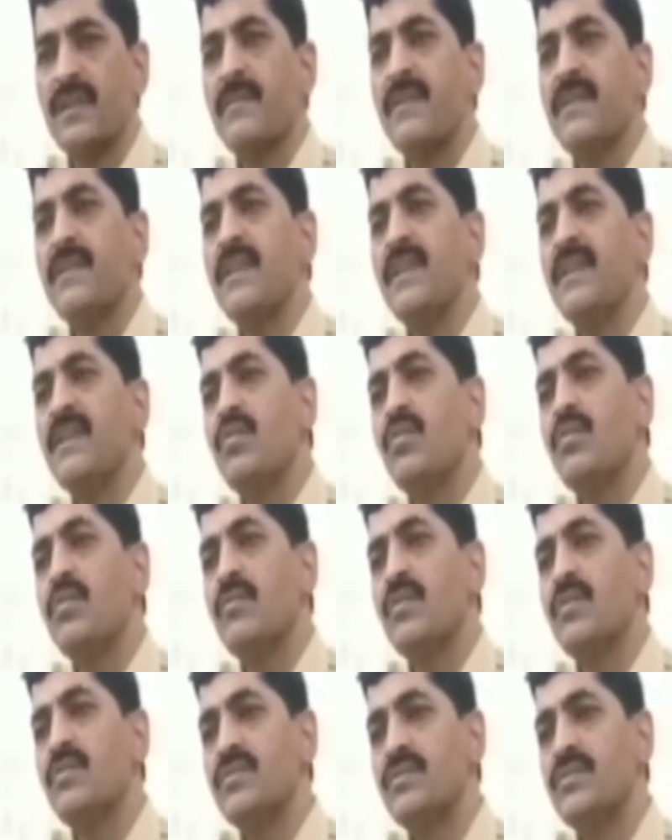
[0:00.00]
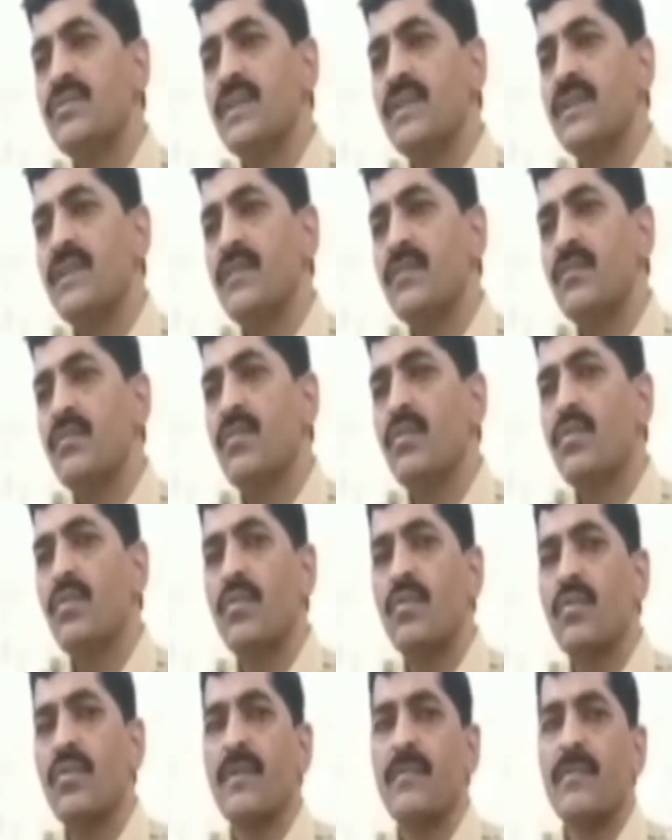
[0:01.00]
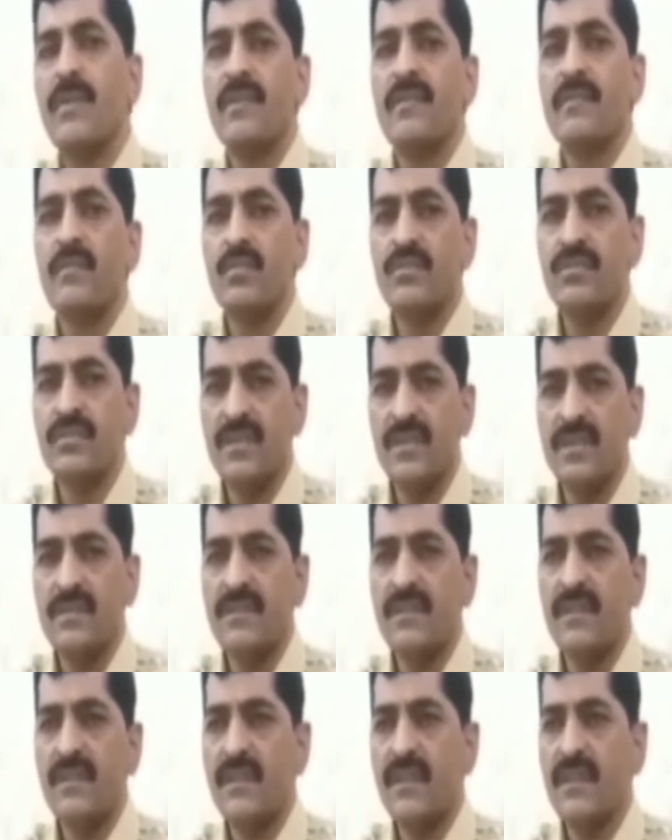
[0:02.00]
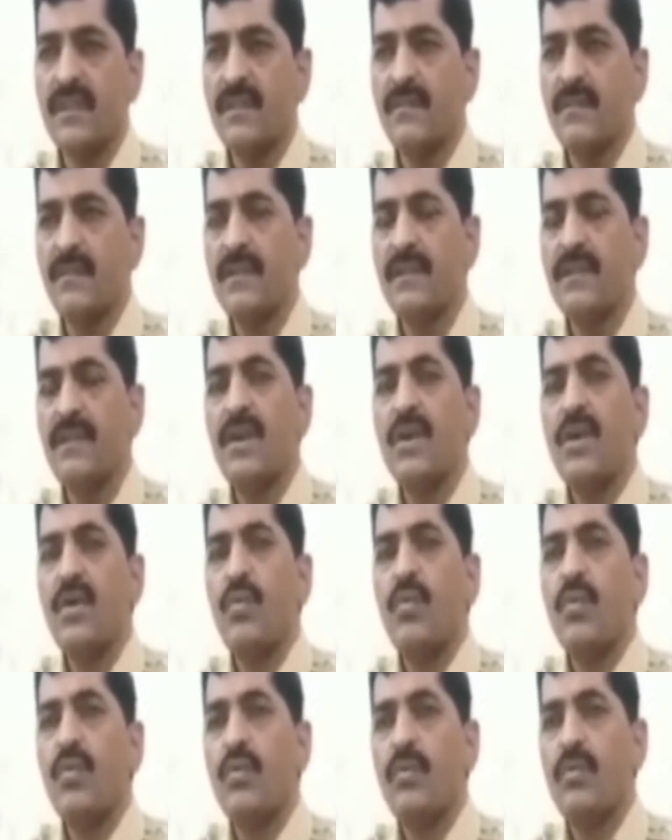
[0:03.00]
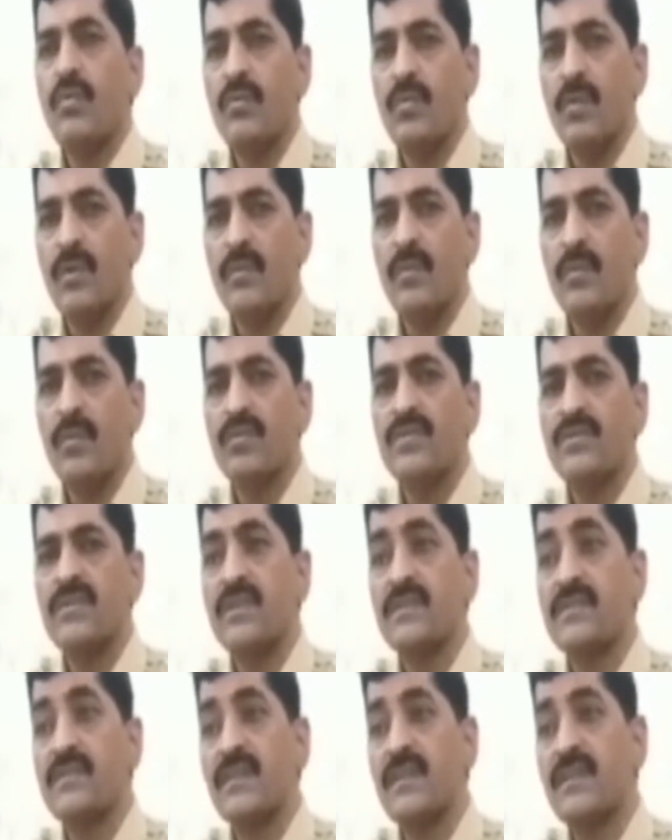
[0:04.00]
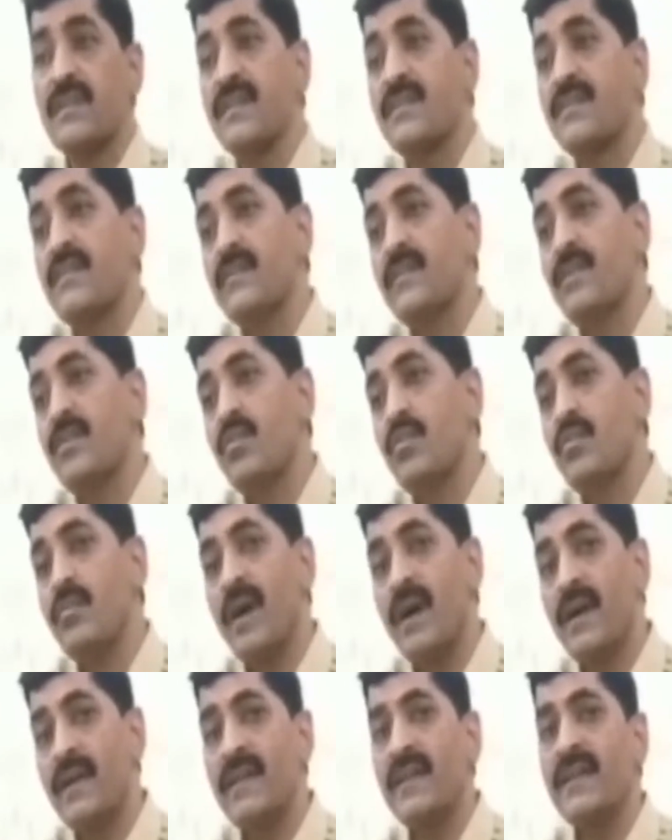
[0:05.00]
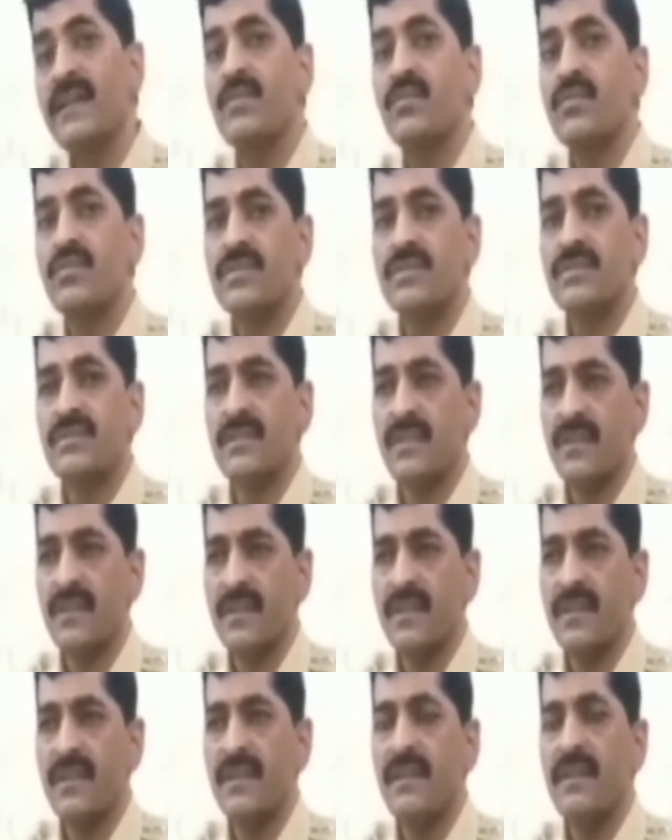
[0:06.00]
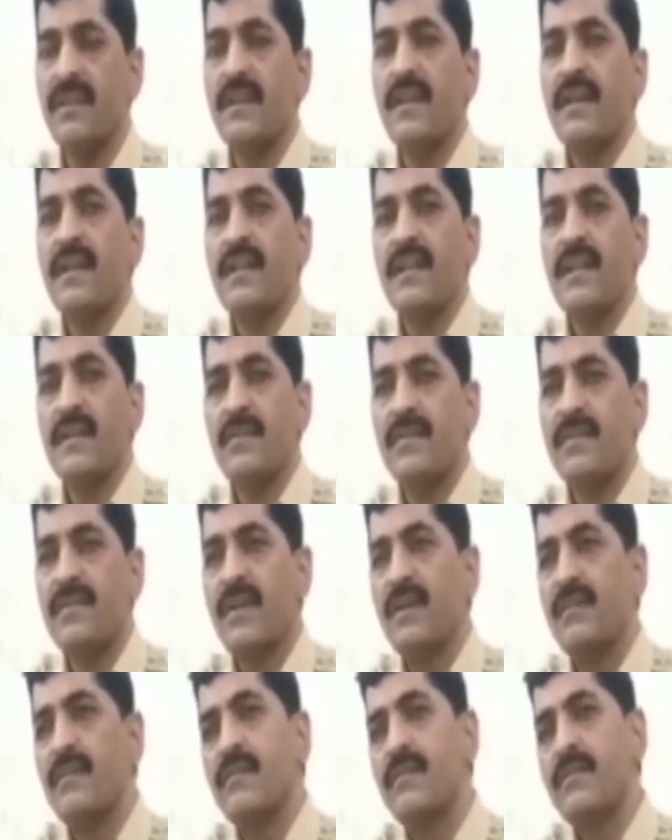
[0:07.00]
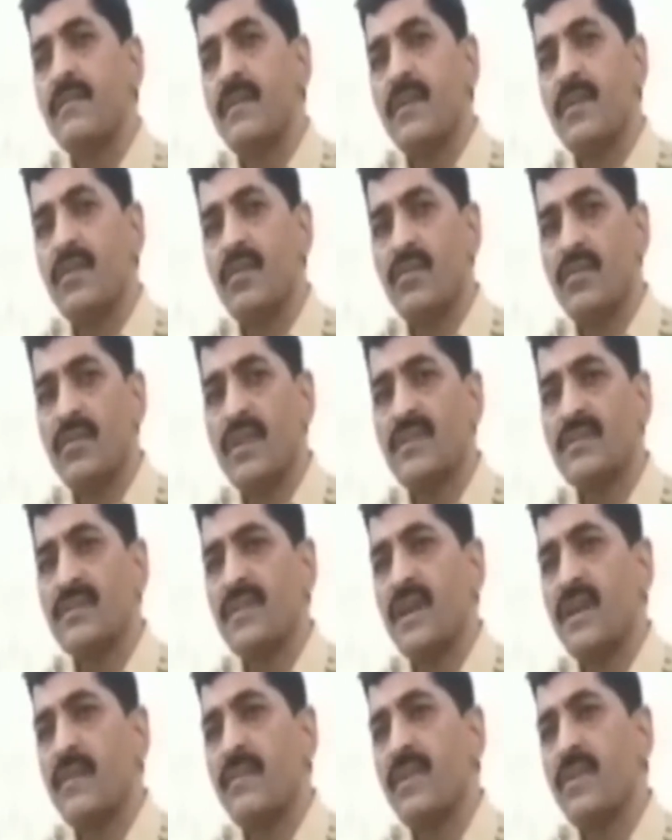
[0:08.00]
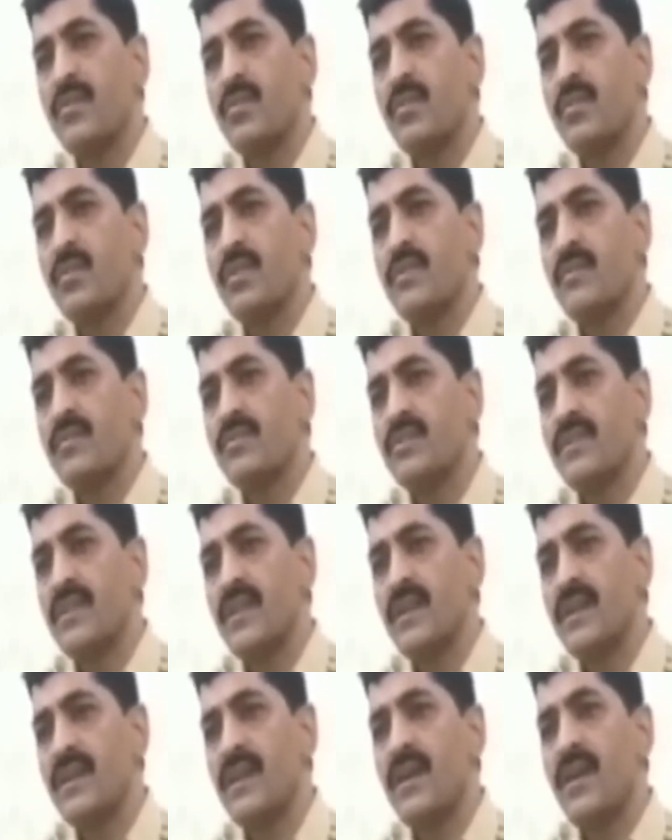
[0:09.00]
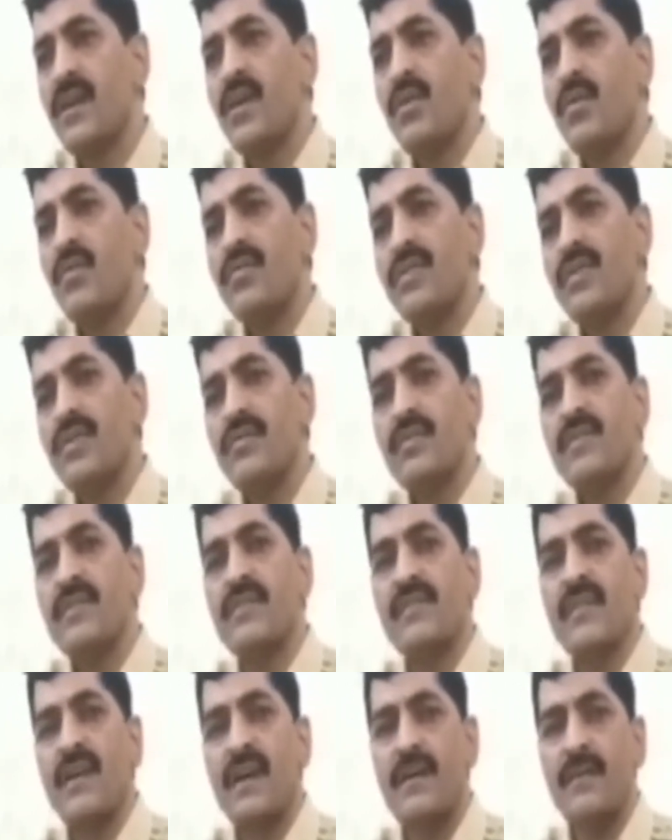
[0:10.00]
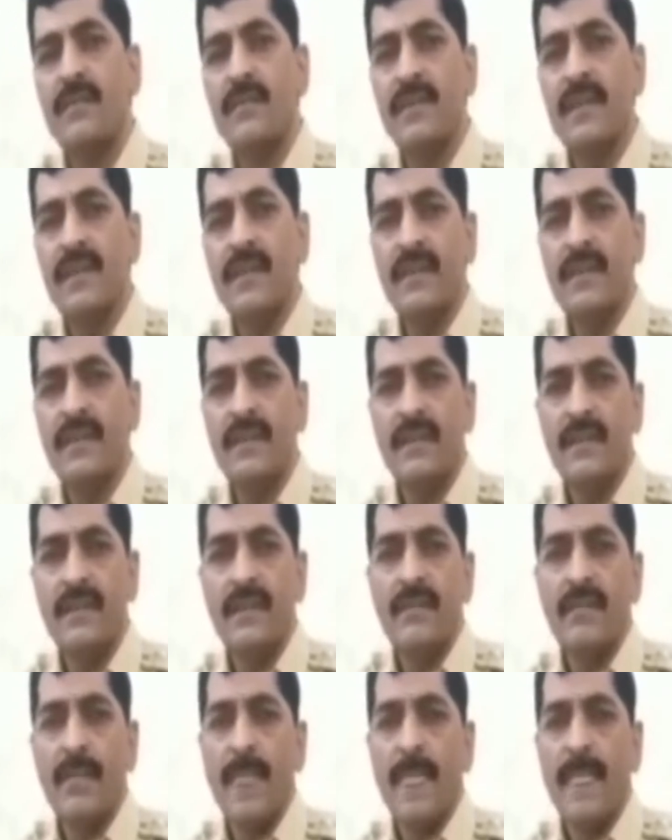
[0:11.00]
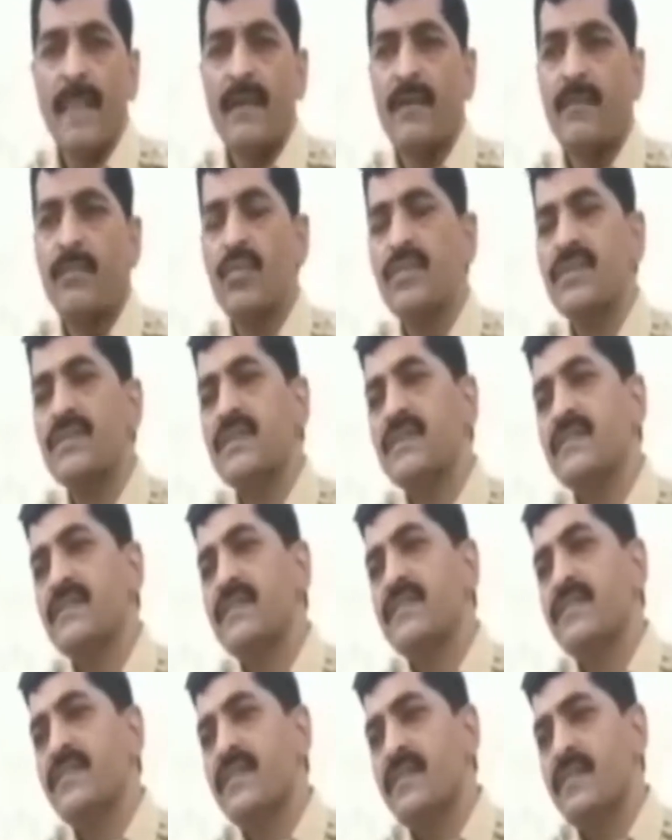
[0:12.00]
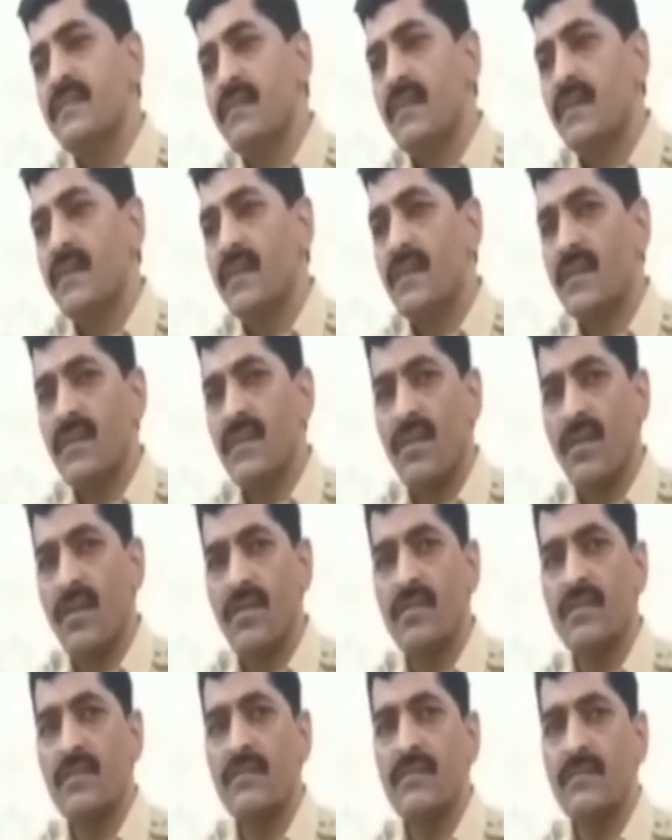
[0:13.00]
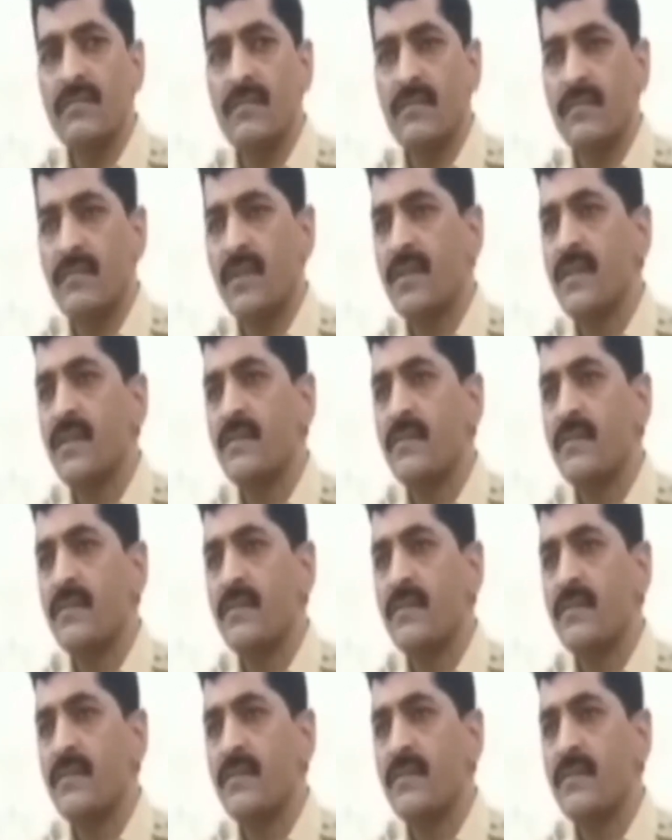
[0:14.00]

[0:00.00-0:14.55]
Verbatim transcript: में तीन लोग मौजूद थे उन लोगों के पास पूछताछ करने के बाद पूछताछ करते समय वो भागने की कोशिश कर रहे थे तभी साहब और उनके स्टाफ ने उनको दबोच लिया उसी वक्त साहब ने पुलिस स्टेशन से और मदद